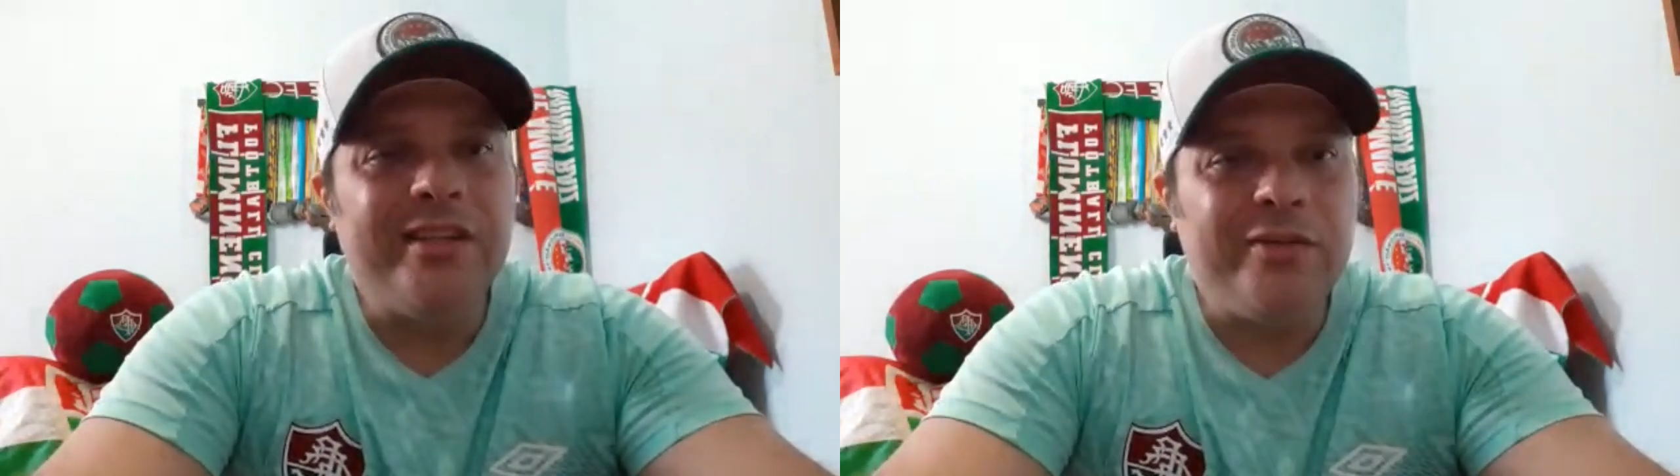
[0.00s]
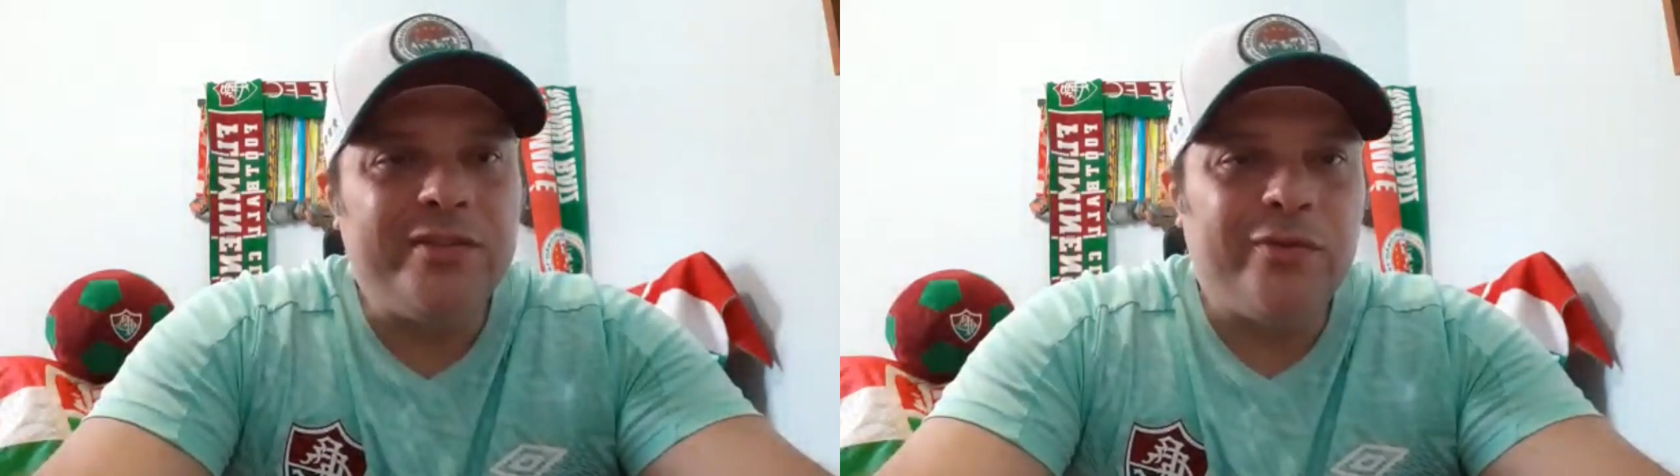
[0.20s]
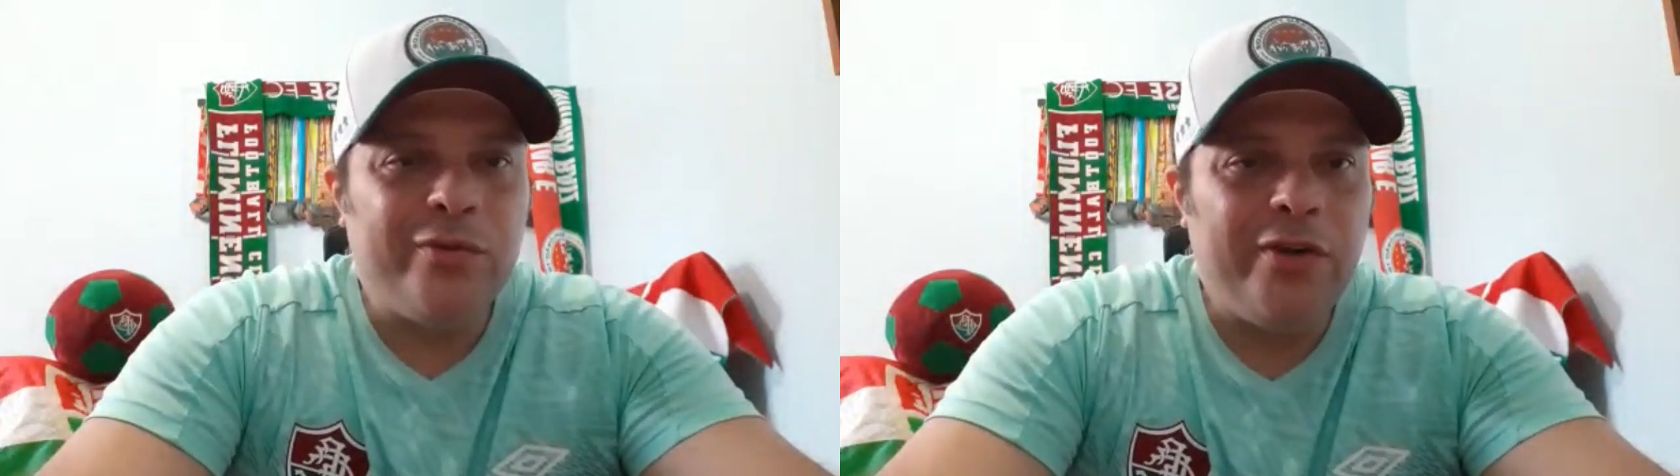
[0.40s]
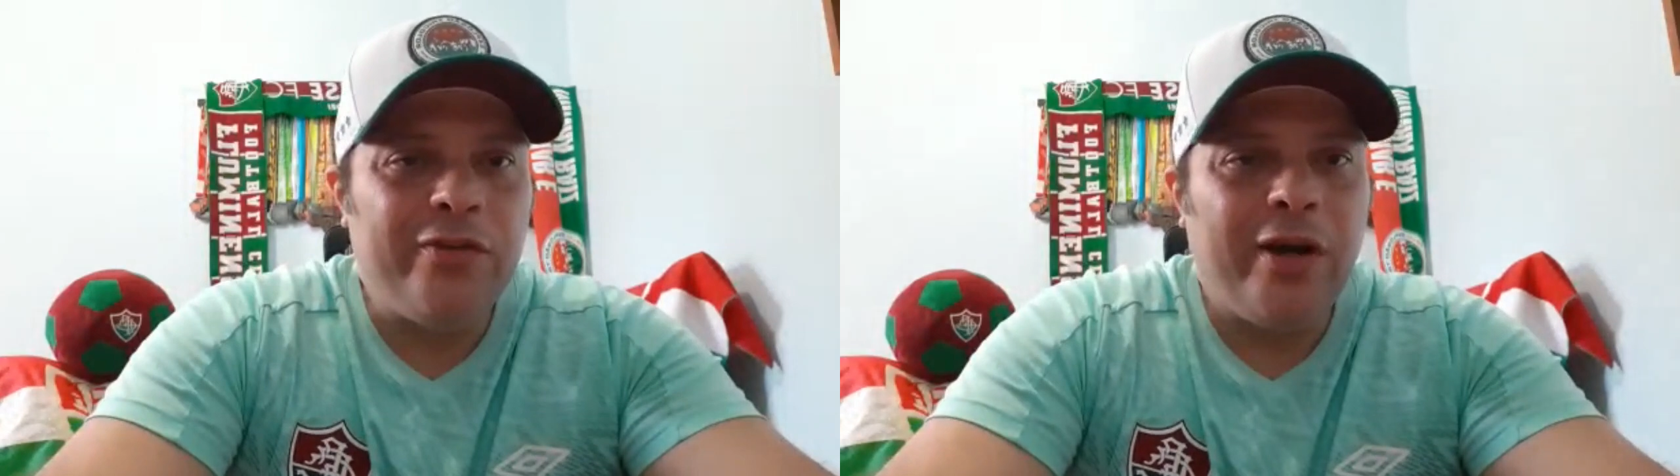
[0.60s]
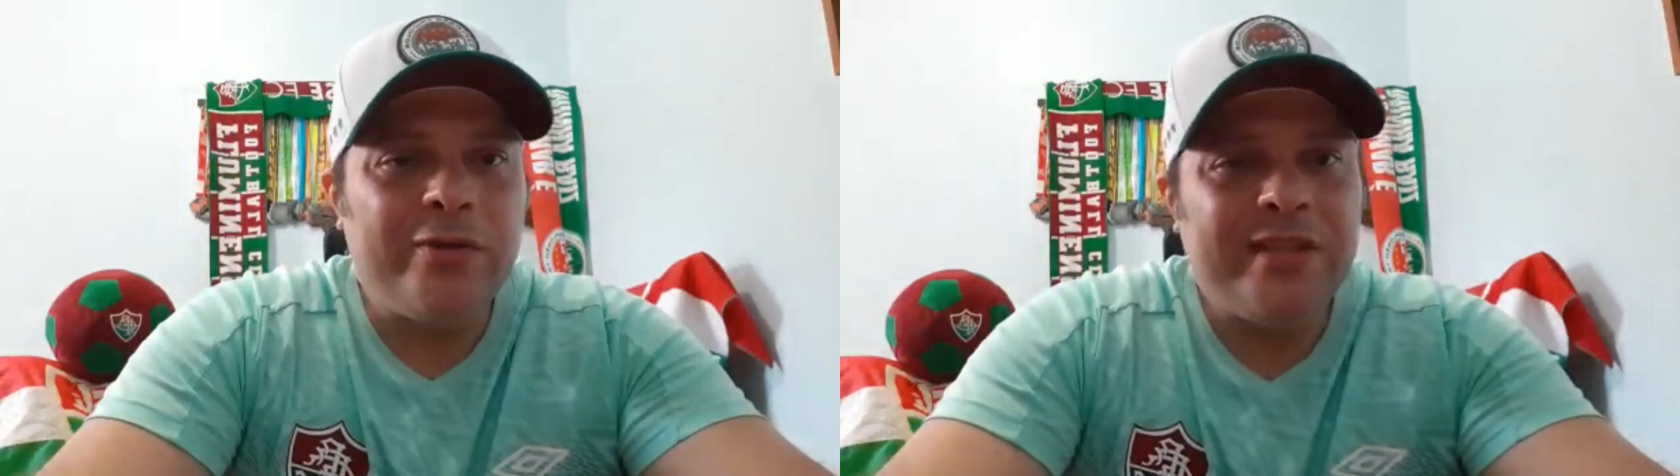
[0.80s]
Então são dois
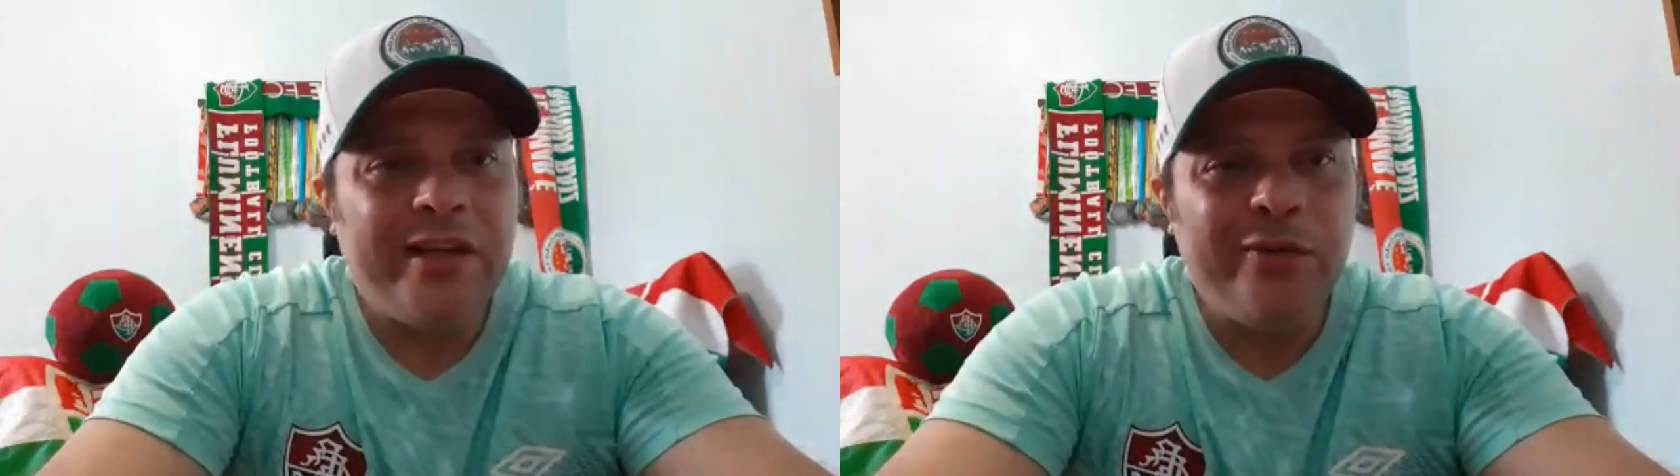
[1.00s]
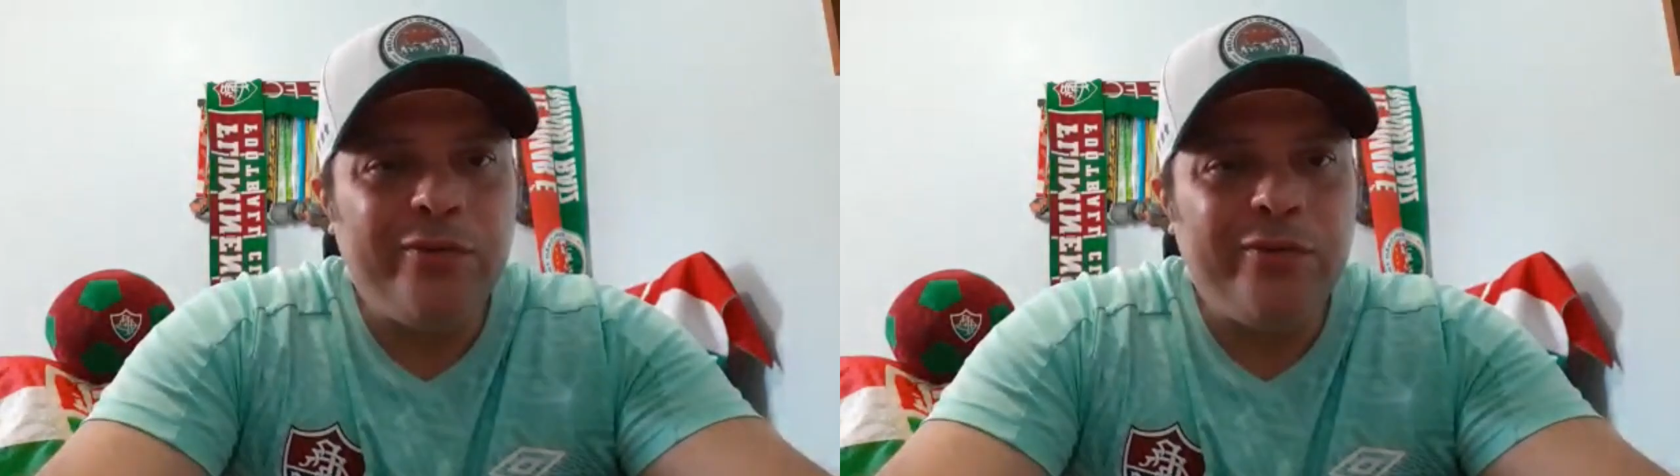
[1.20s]
jogos aí,